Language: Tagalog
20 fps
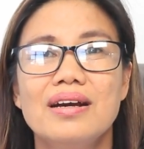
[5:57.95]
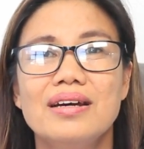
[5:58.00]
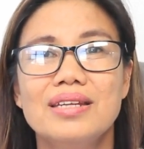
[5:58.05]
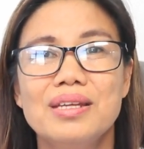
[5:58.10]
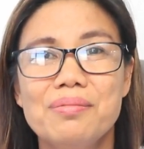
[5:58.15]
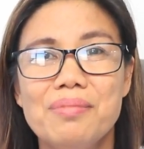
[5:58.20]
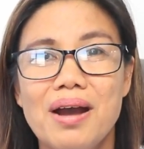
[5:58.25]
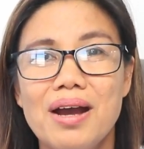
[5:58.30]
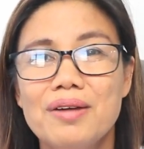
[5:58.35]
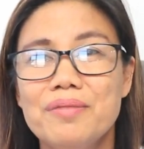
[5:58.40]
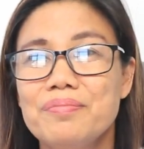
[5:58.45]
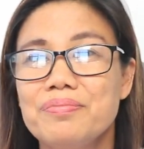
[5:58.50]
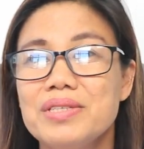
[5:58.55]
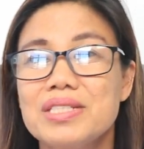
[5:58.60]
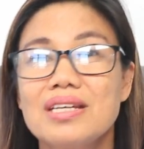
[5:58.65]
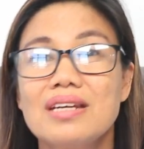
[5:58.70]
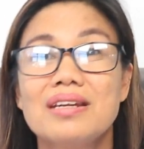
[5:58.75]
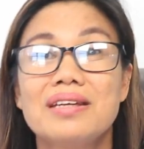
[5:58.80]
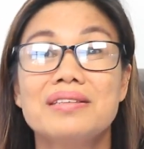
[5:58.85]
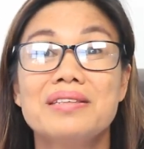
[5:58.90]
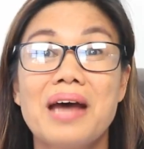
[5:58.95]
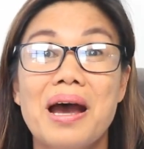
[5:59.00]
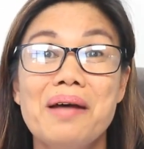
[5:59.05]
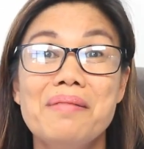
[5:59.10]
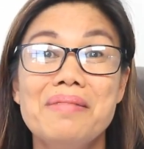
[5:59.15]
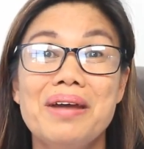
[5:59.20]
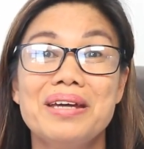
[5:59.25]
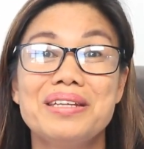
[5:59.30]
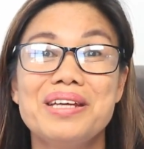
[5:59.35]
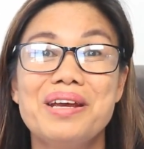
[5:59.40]
6, 7. Di ba? Minsan, ang
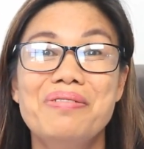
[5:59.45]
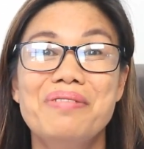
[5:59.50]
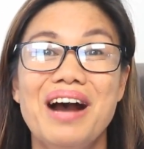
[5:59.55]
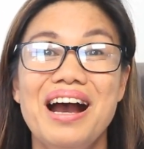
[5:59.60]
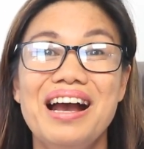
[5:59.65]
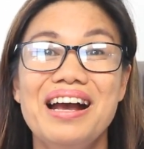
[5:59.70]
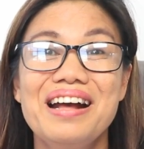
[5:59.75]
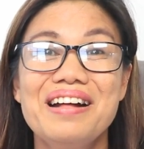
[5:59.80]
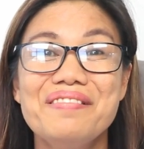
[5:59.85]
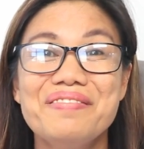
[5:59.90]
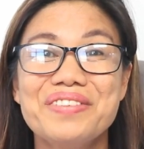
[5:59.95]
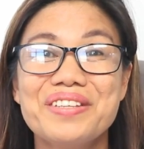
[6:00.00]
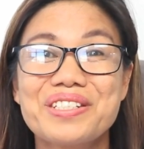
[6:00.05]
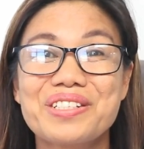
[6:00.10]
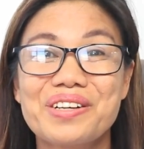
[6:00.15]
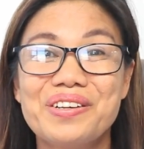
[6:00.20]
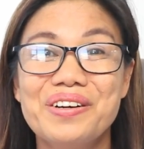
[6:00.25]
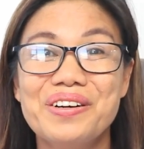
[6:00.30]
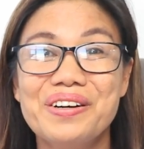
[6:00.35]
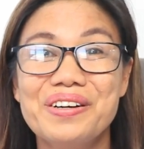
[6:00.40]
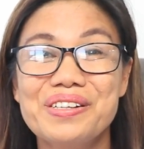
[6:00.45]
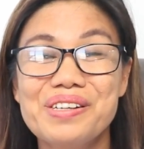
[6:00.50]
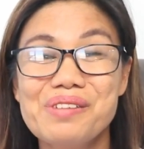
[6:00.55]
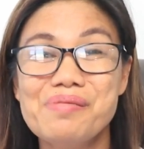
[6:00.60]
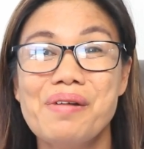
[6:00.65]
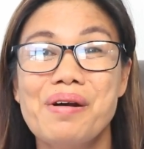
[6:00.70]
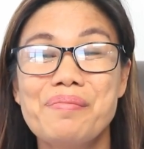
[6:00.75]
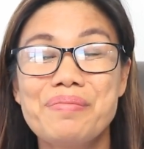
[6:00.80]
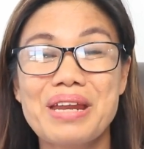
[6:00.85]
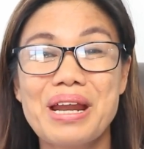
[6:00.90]
dami, di ba? So,
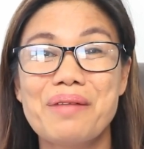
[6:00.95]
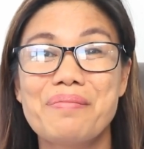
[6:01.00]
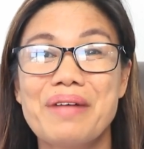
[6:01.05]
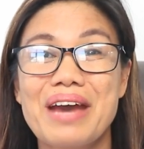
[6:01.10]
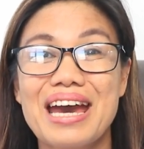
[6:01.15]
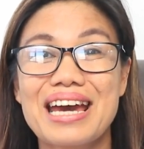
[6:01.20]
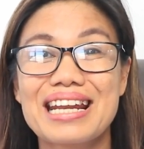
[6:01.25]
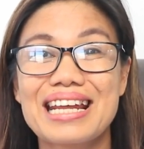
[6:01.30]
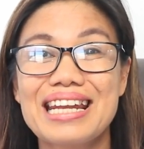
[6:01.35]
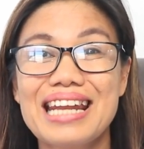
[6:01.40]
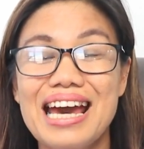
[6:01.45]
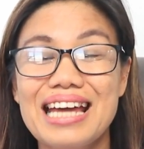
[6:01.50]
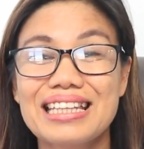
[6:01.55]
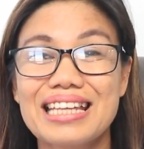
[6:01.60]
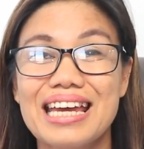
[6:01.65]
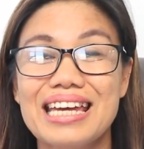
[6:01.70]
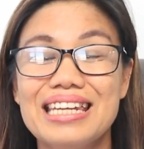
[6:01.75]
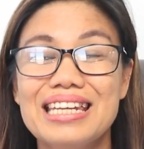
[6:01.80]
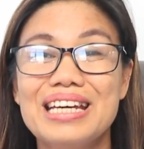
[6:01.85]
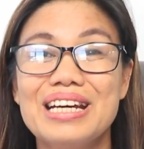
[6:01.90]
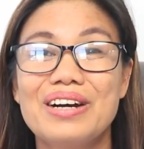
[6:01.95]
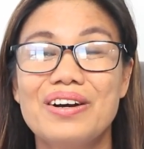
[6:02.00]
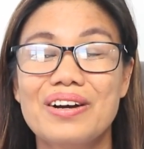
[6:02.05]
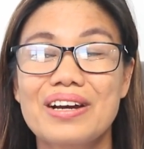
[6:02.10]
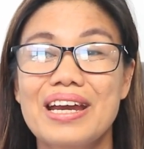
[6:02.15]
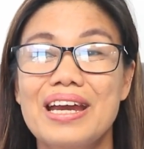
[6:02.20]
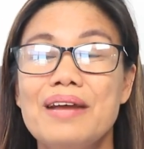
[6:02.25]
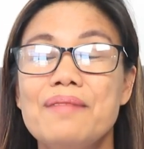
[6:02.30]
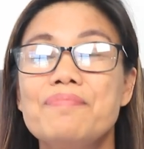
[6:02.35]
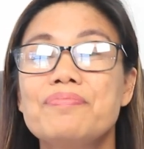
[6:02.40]
yun yung mga binabayaran natin.
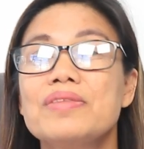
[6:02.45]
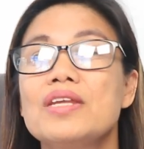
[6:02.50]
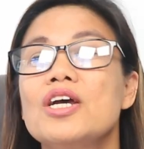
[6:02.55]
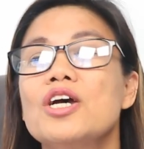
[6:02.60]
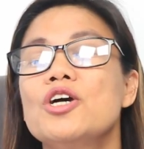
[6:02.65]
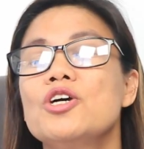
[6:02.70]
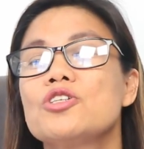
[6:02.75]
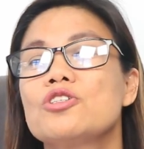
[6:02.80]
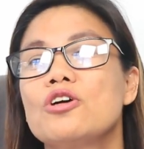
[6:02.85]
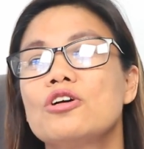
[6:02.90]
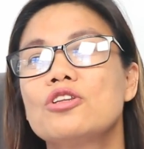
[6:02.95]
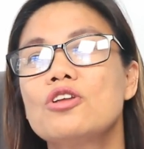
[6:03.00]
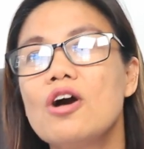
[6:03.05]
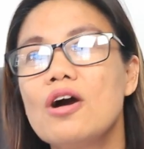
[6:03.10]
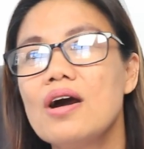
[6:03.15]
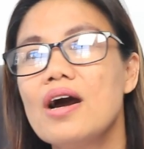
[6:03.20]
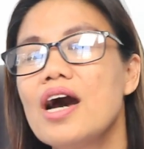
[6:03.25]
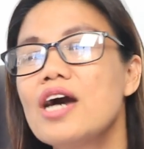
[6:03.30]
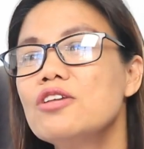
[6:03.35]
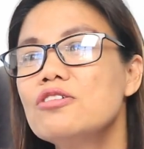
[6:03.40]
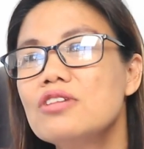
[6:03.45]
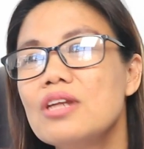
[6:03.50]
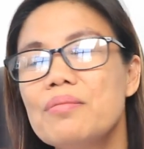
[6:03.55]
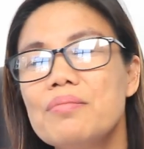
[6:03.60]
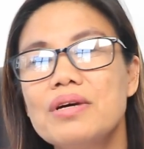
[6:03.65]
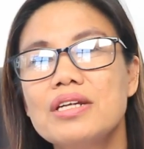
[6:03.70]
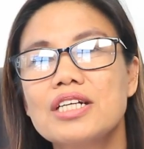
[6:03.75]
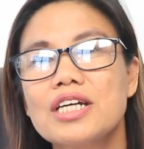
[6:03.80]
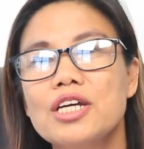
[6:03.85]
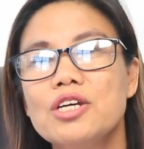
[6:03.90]
Okay? So, Doc, ano
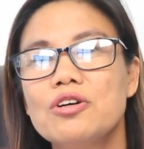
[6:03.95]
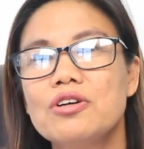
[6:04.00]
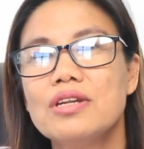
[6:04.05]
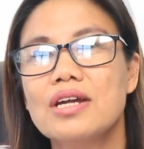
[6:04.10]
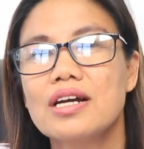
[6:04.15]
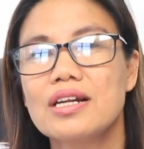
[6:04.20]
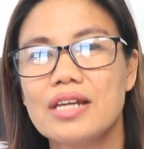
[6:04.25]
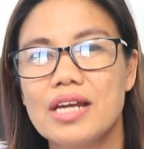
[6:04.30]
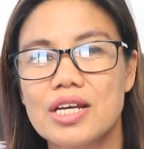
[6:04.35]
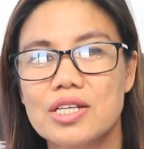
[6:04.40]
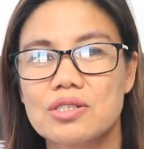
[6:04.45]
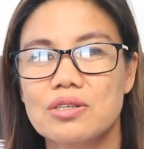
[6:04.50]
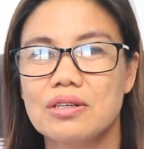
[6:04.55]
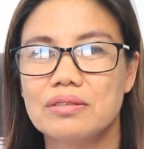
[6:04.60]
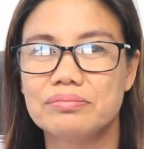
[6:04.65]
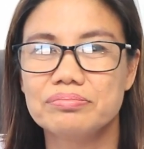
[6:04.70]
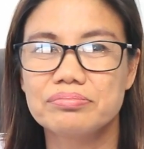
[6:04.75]
naman ngayon ang lesson?